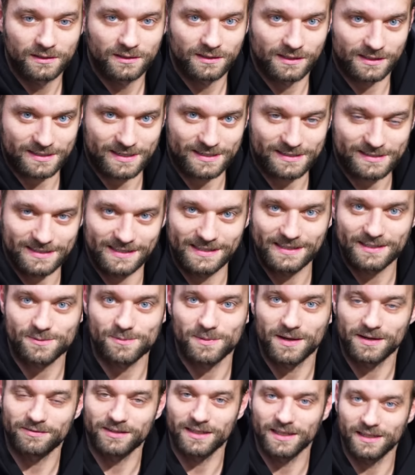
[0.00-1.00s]
Das heißt, jedes
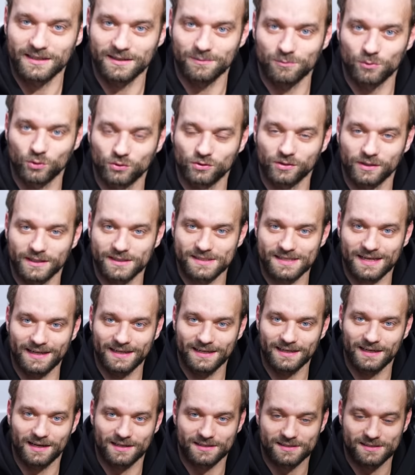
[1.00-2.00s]
Mal, wenn ihr den Motor jetzt
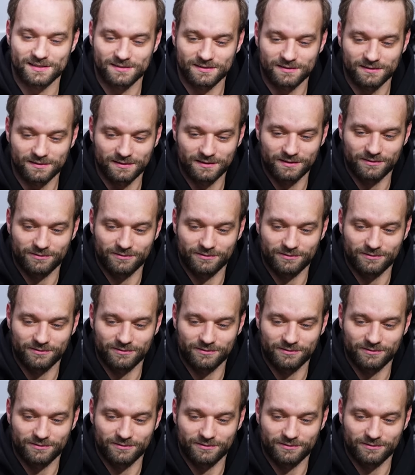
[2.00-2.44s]
reinlasst,